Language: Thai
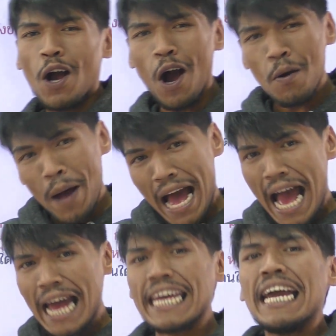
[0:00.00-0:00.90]
คอค
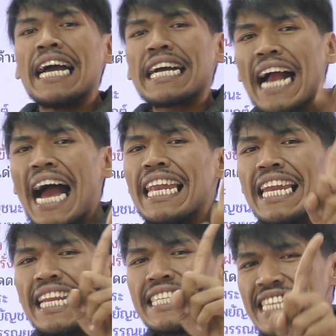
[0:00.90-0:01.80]
วายการ
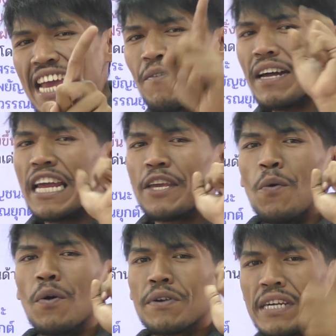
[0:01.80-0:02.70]
เล่นเสียงวรรณ
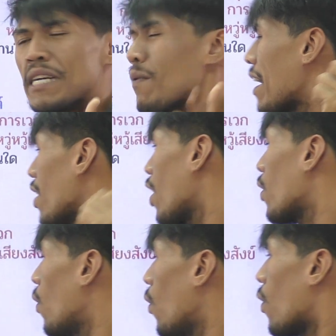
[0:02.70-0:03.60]
ยุกต์หรือว่างอ
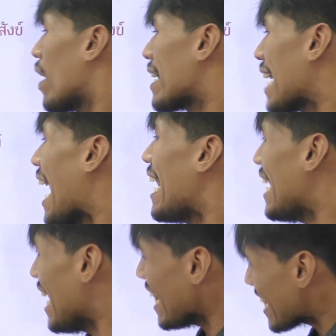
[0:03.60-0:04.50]
งูการ
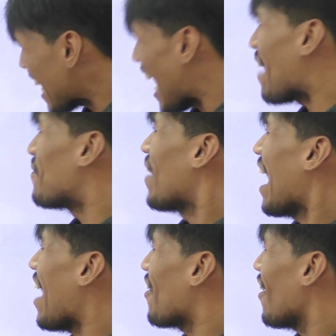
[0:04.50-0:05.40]
เล่น
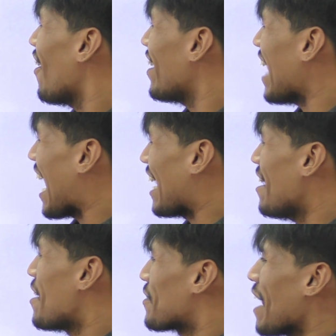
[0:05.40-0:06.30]
คำอ้าวข้อไหน
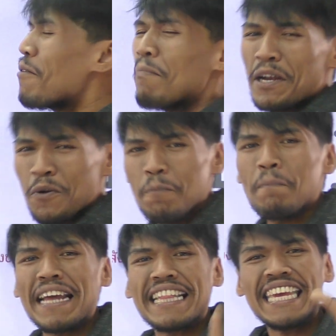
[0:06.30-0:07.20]
เรามาดู
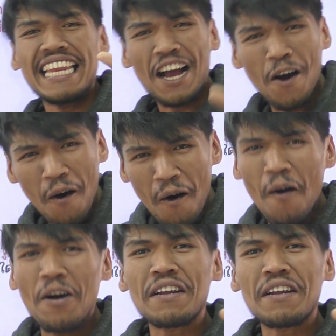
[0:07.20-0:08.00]
ไปทีละข้อ